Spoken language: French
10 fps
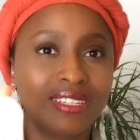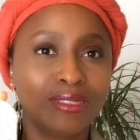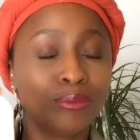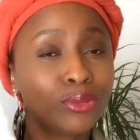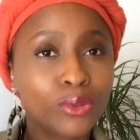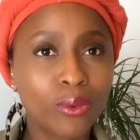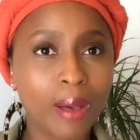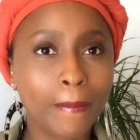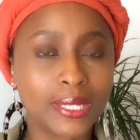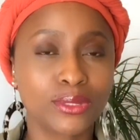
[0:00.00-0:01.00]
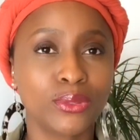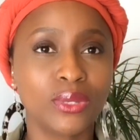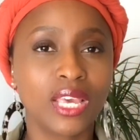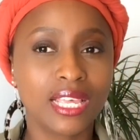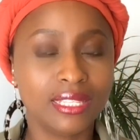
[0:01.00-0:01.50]
Pourquoi Parce que
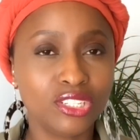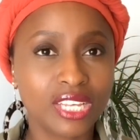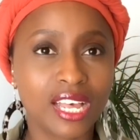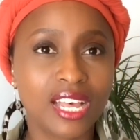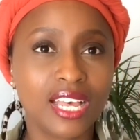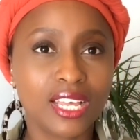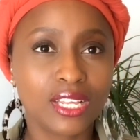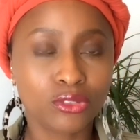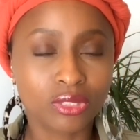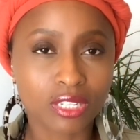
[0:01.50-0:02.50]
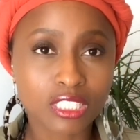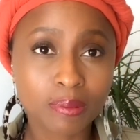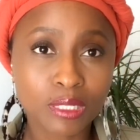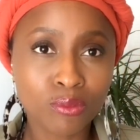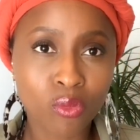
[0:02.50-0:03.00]
déjà, tu
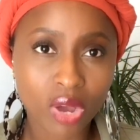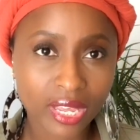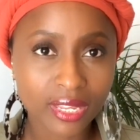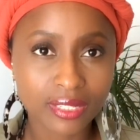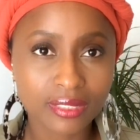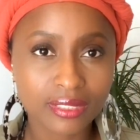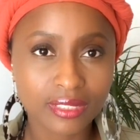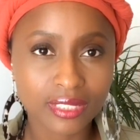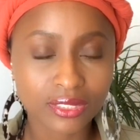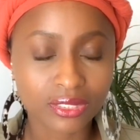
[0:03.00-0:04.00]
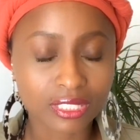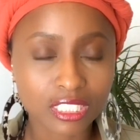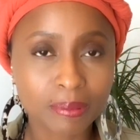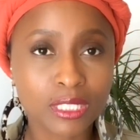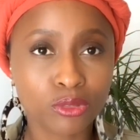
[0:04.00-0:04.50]
transpires moins, tu
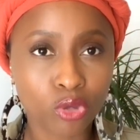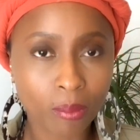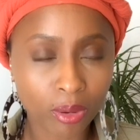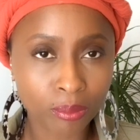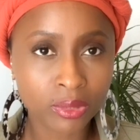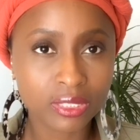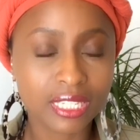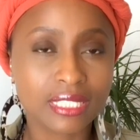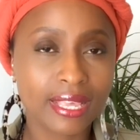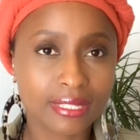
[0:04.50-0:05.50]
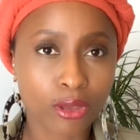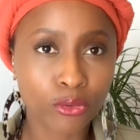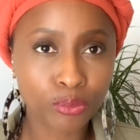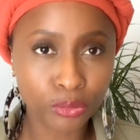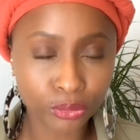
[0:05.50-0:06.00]
transpires normalement et ça
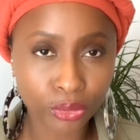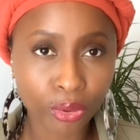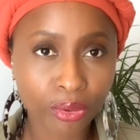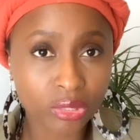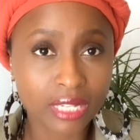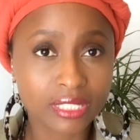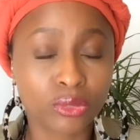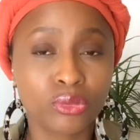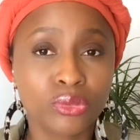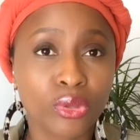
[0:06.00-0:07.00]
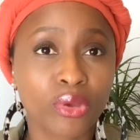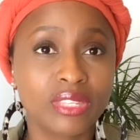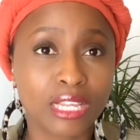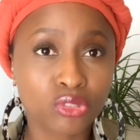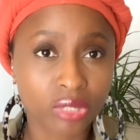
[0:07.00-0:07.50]
coupe l'odeur. Tu as ton odeur
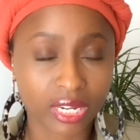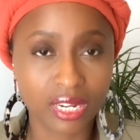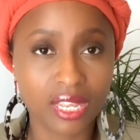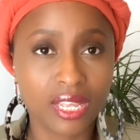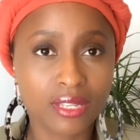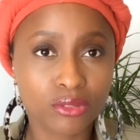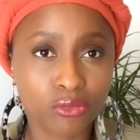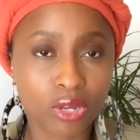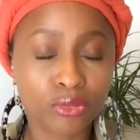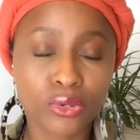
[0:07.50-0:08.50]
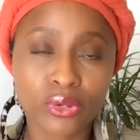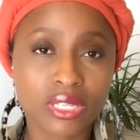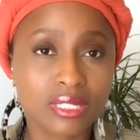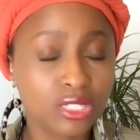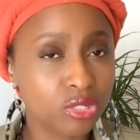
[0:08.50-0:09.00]
naturelle, tu vois. Donc,
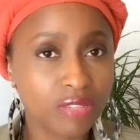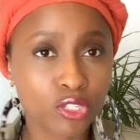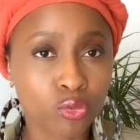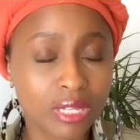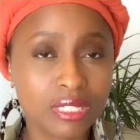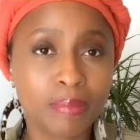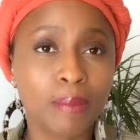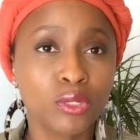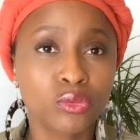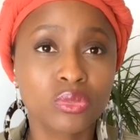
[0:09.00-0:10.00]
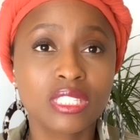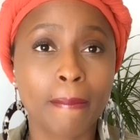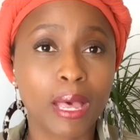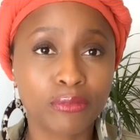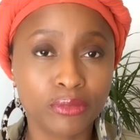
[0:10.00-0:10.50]
si je devais choisir parmi tous ces
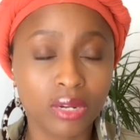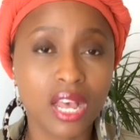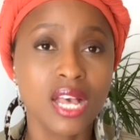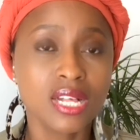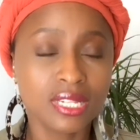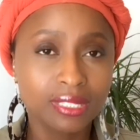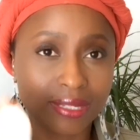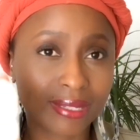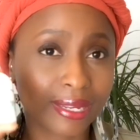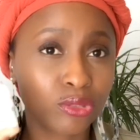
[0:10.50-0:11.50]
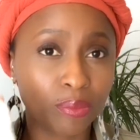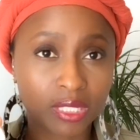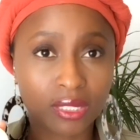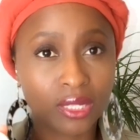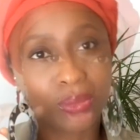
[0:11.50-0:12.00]
parfums-là, ça sera ce
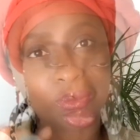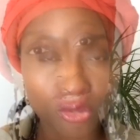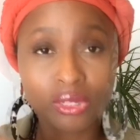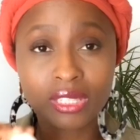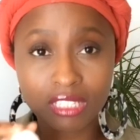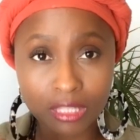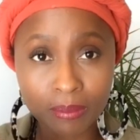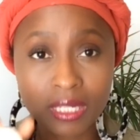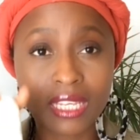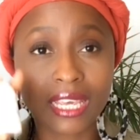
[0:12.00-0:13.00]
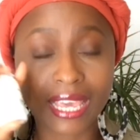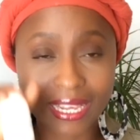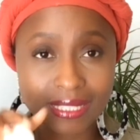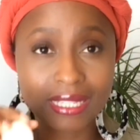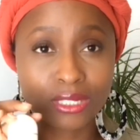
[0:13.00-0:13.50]
petit déo. Ceux qui transpirent
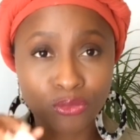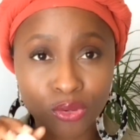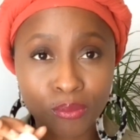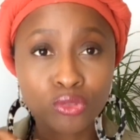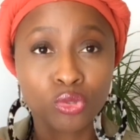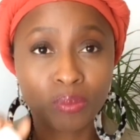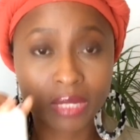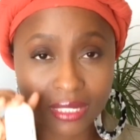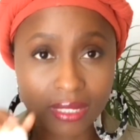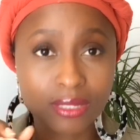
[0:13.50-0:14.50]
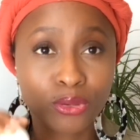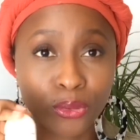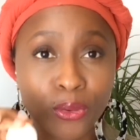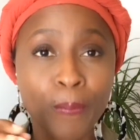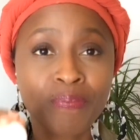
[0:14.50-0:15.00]
excessivement, je précise
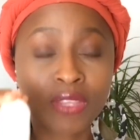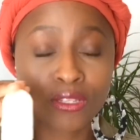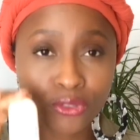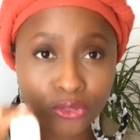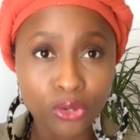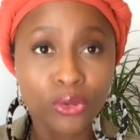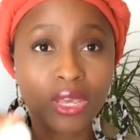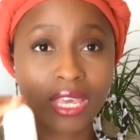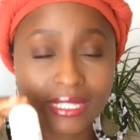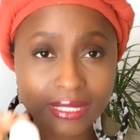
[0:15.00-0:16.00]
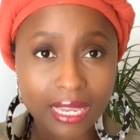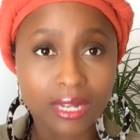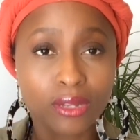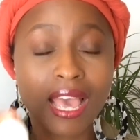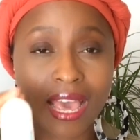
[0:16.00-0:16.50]
que ceux,
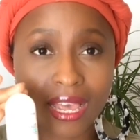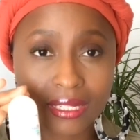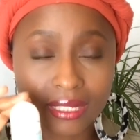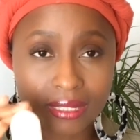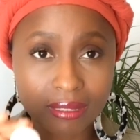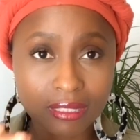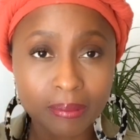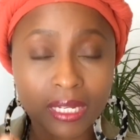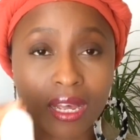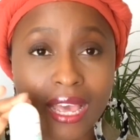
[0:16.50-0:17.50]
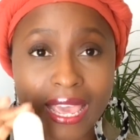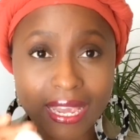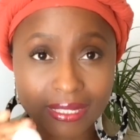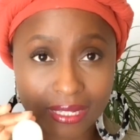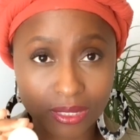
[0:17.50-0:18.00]
celles qui transpirent
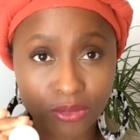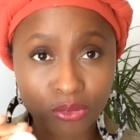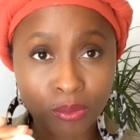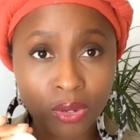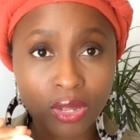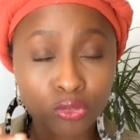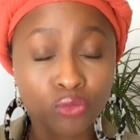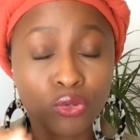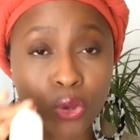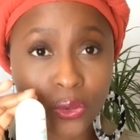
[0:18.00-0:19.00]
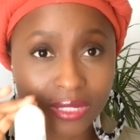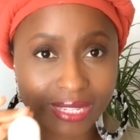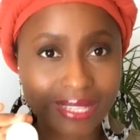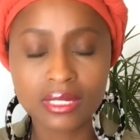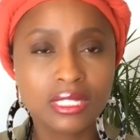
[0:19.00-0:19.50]
excessivement, je vous
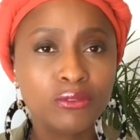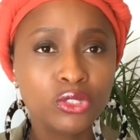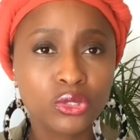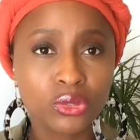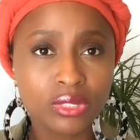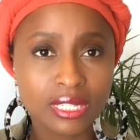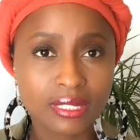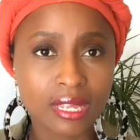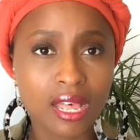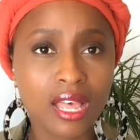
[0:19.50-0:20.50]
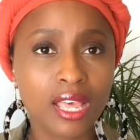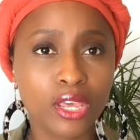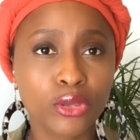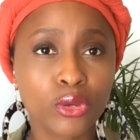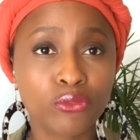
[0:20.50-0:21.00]
conseille, si vous utilisez ça
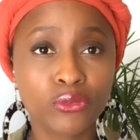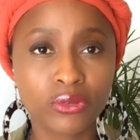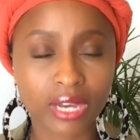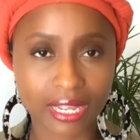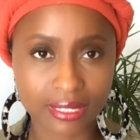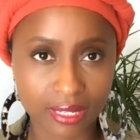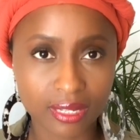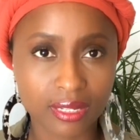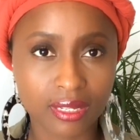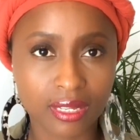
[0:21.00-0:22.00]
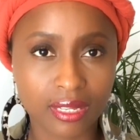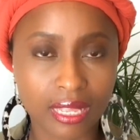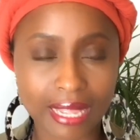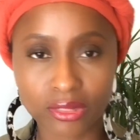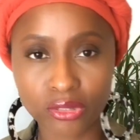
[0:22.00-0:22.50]
et que vous vous rasez,
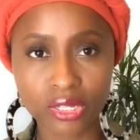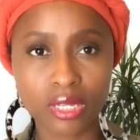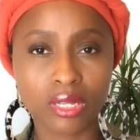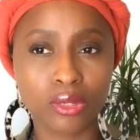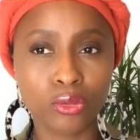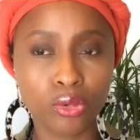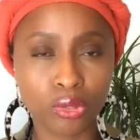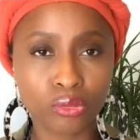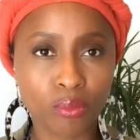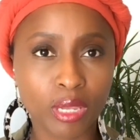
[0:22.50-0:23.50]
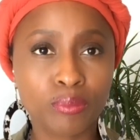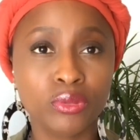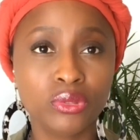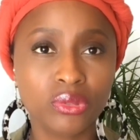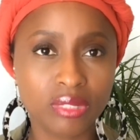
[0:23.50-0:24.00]
attendez le lendemain pour
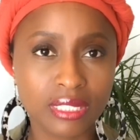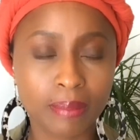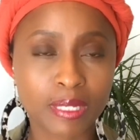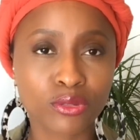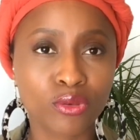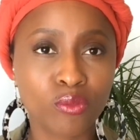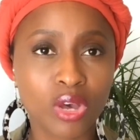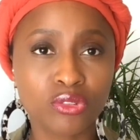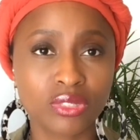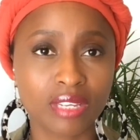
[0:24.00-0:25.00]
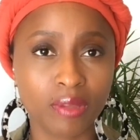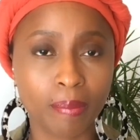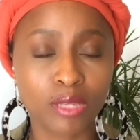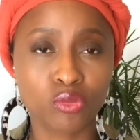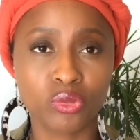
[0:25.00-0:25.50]
l'utiliser parce que moi je ne savais
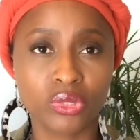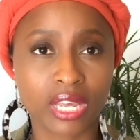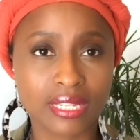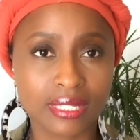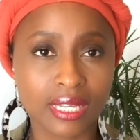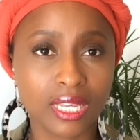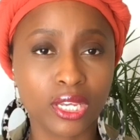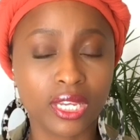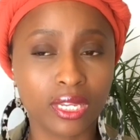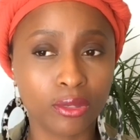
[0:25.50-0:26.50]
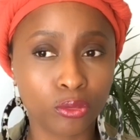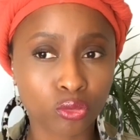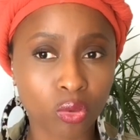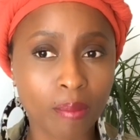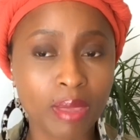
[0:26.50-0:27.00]
pas, je me suis rasée et le
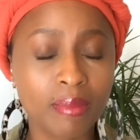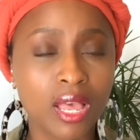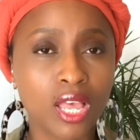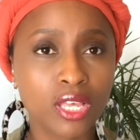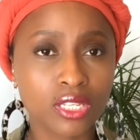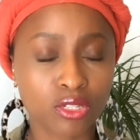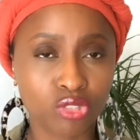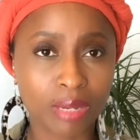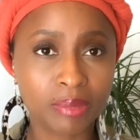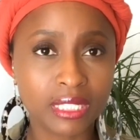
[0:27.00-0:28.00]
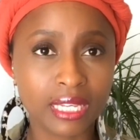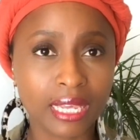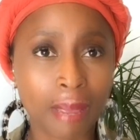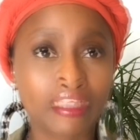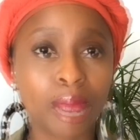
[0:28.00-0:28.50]
soir même quand j'ai
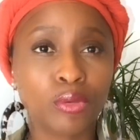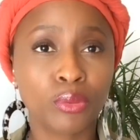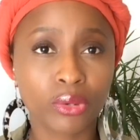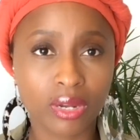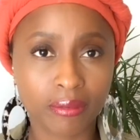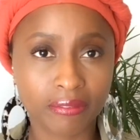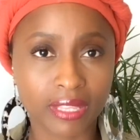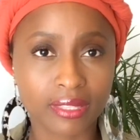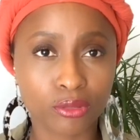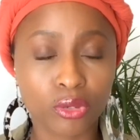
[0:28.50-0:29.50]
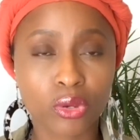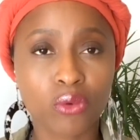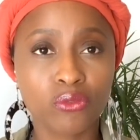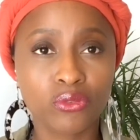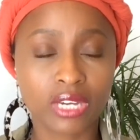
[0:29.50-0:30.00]
appliqué, ah, ça a me brûlé en fait. Donc
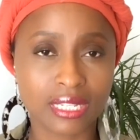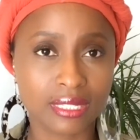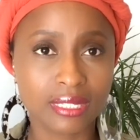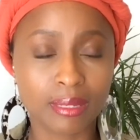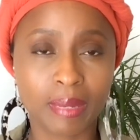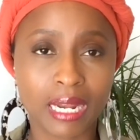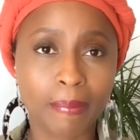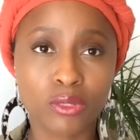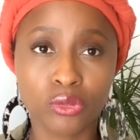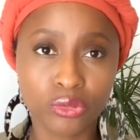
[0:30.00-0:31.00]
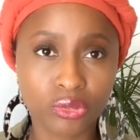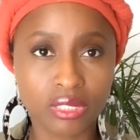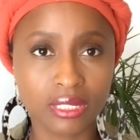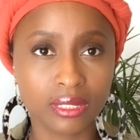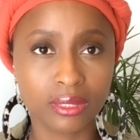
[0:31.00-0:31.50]
quand vous vous rasez, c'est pas la peine de
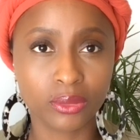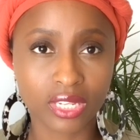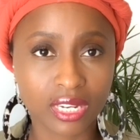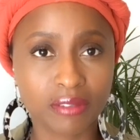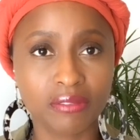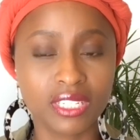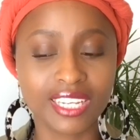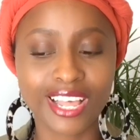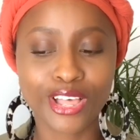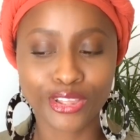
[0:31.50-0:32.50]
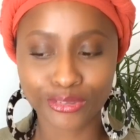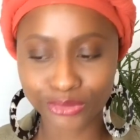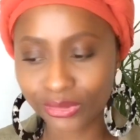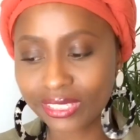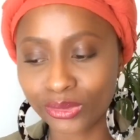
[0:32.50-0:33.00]
l'utiliser. Ok les filles
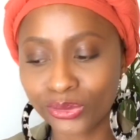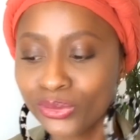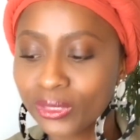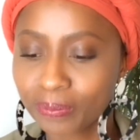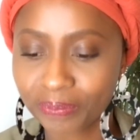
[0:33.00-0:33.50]
Donc c'est tout.